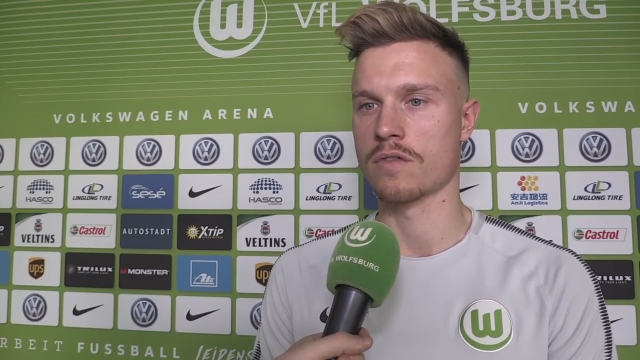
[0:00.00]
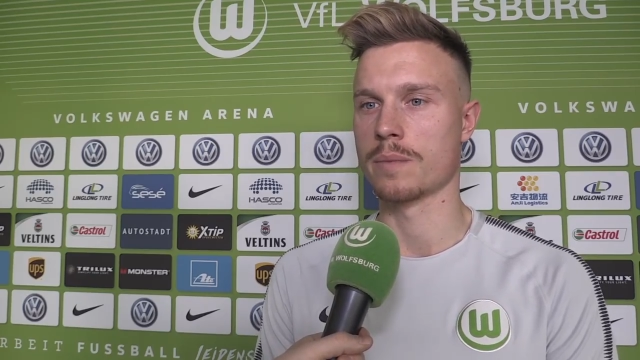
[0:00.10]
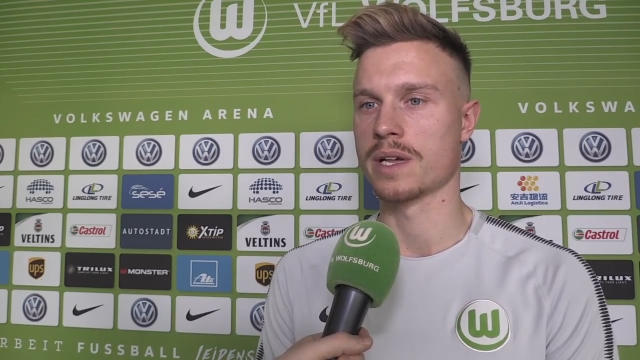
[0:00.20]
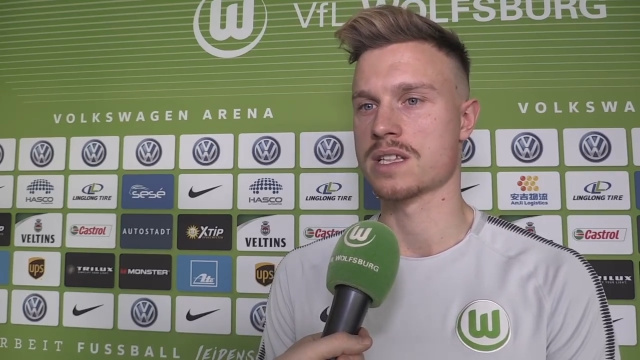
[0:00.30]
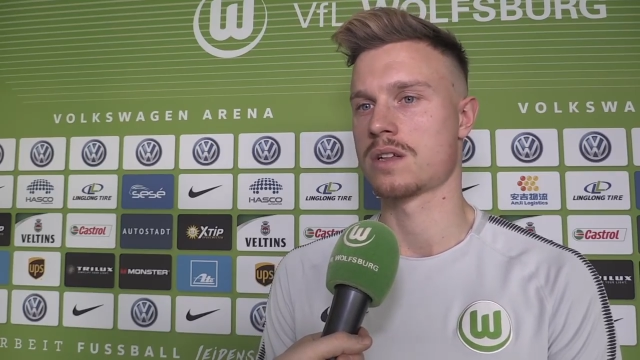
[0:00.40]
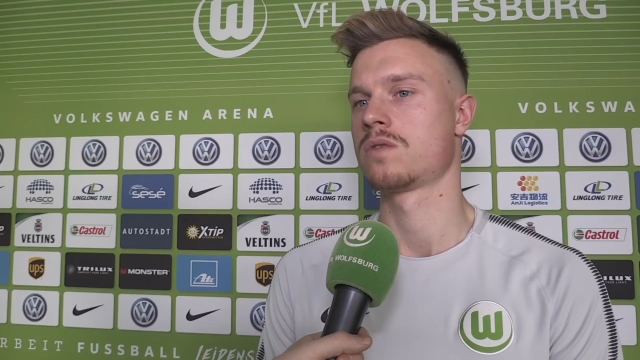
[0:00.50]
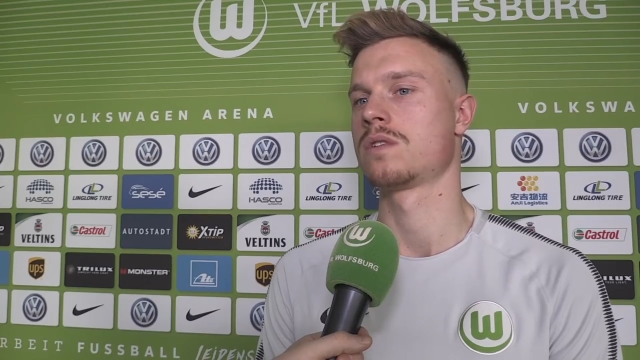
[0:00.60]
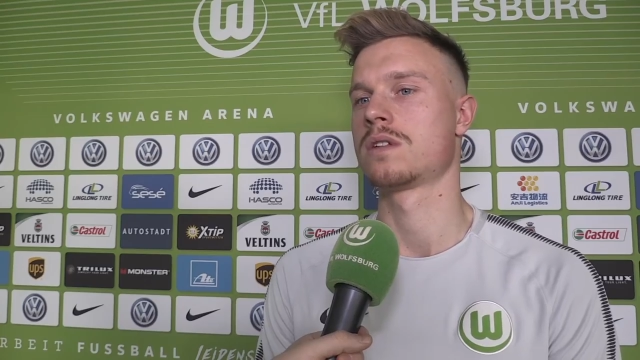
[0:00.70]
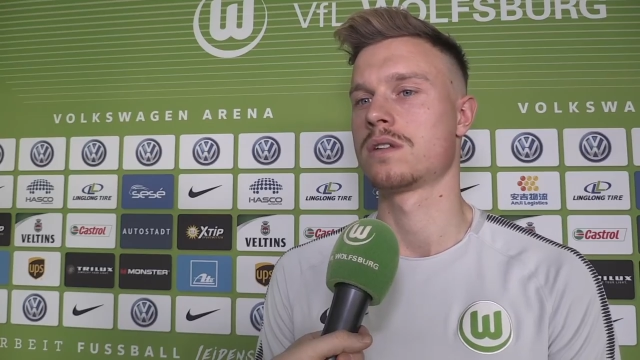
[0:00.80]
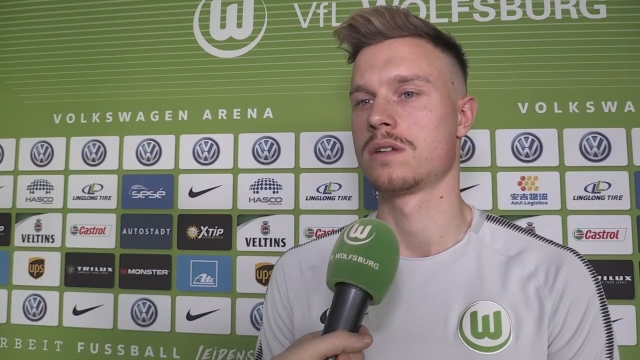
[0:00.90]
verbessern
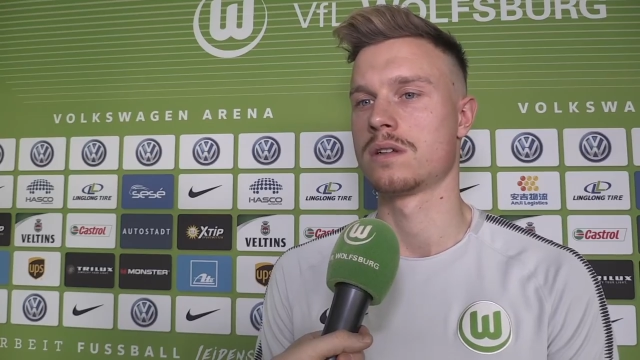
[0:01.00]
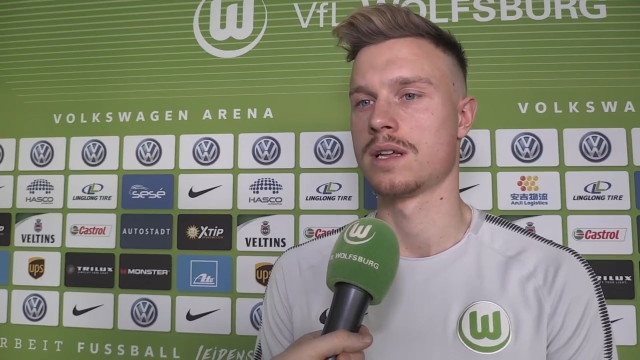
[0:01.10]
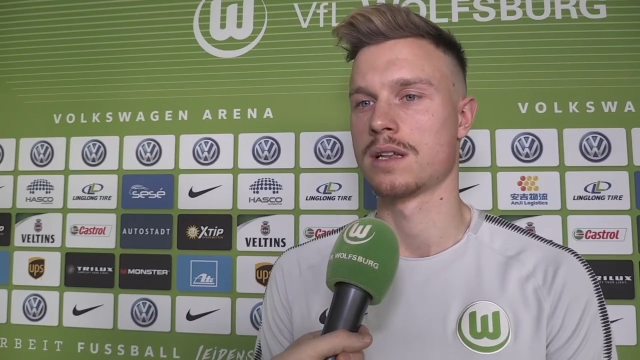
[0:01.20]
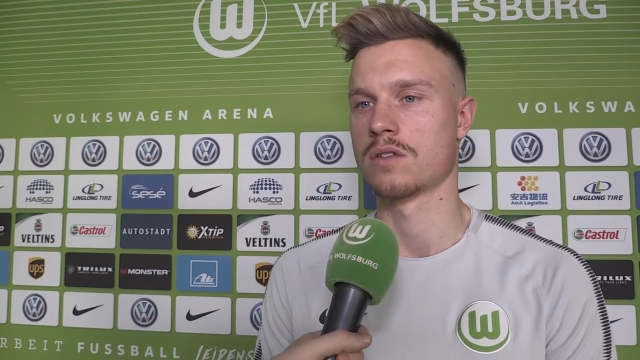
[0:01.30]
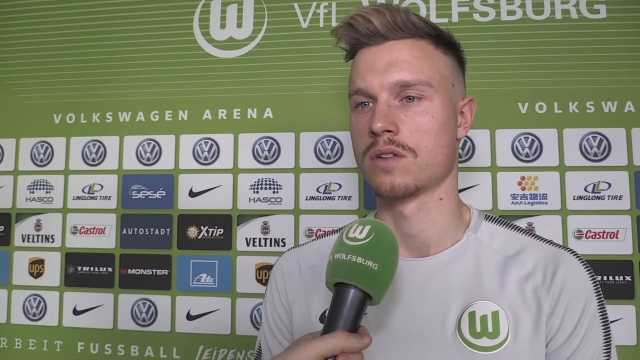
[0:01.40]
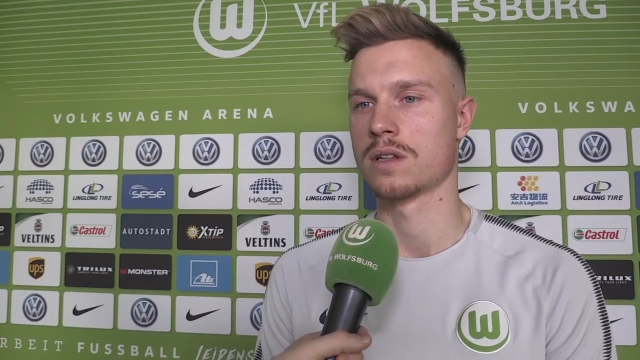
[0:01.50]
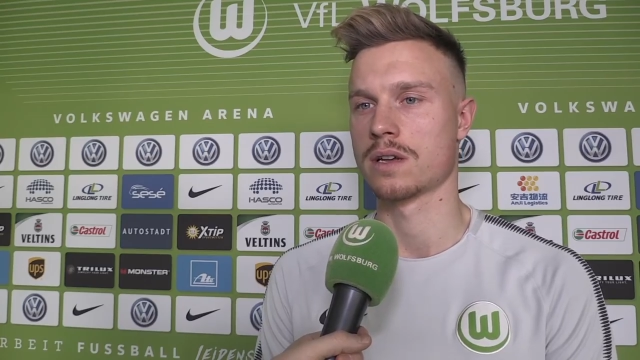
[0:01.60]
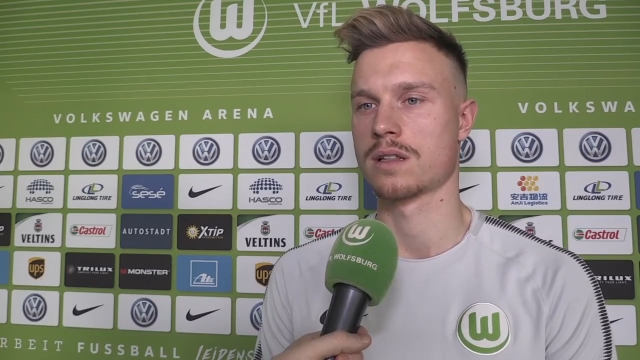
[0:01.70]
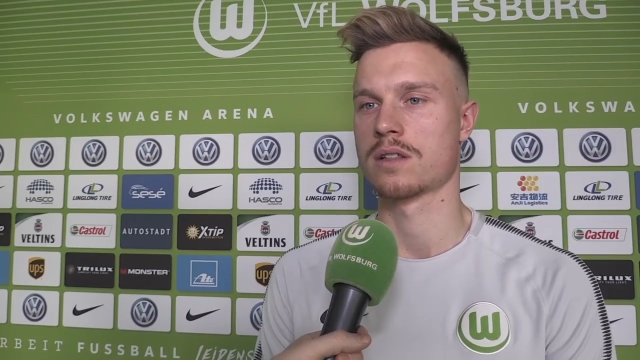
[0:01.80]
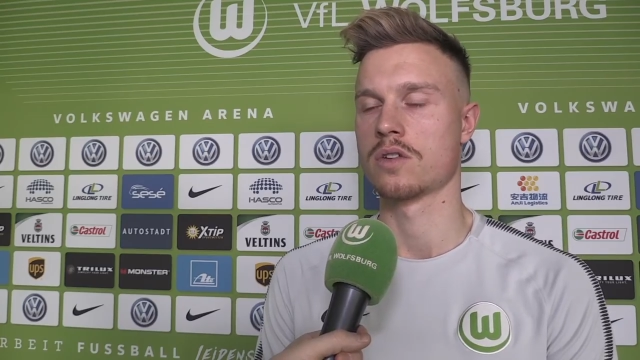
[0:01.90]
und äh, dann
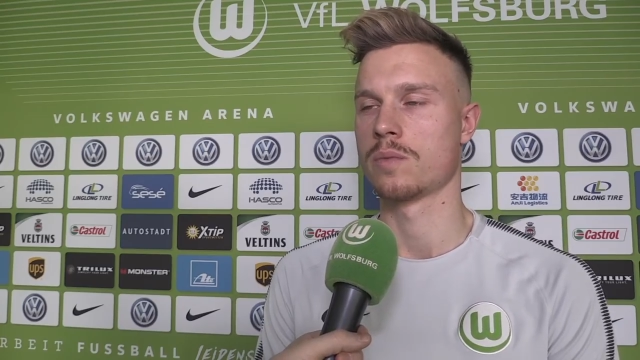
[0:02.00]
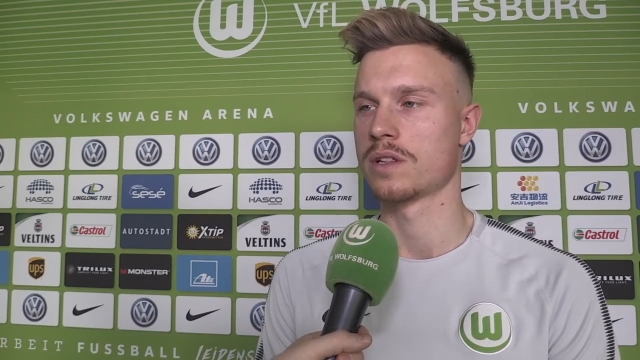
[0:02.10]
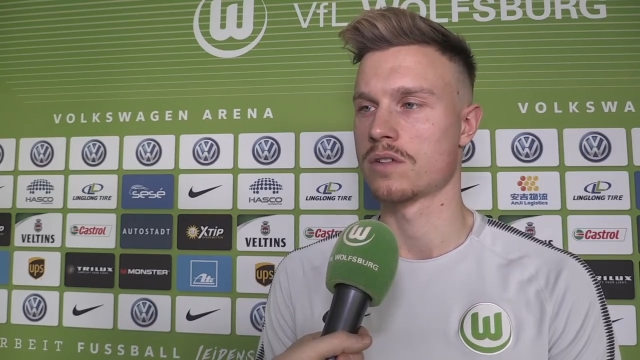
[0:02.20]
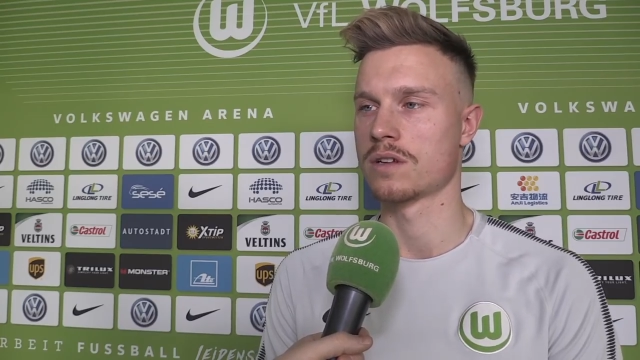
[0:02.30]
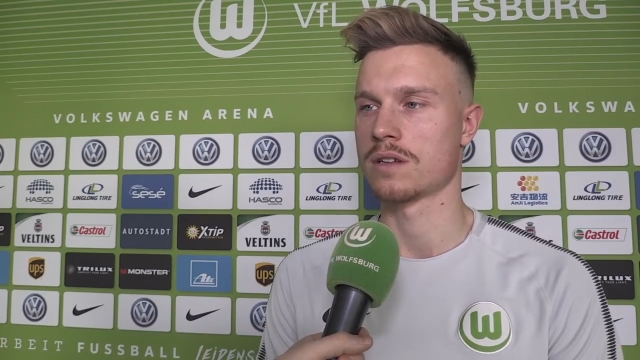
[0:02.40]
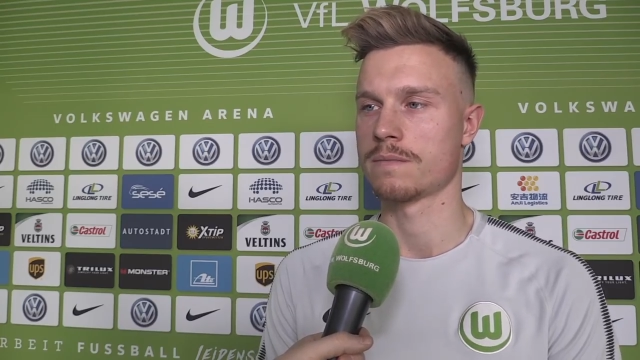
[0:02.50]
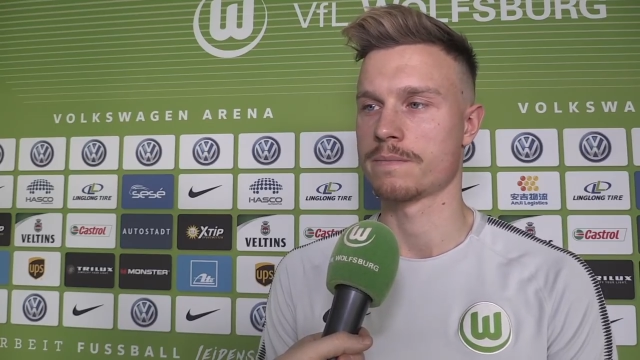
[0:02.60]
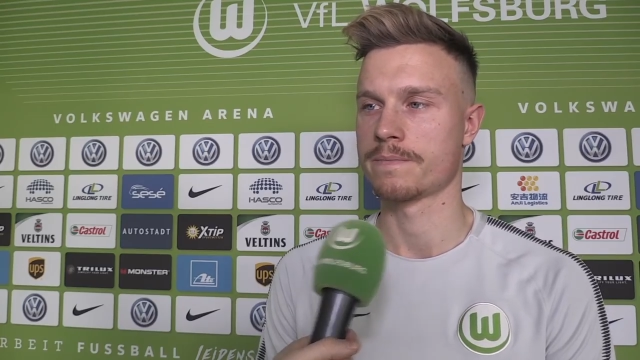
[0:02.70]
Sonntag ins Derby zu gehen.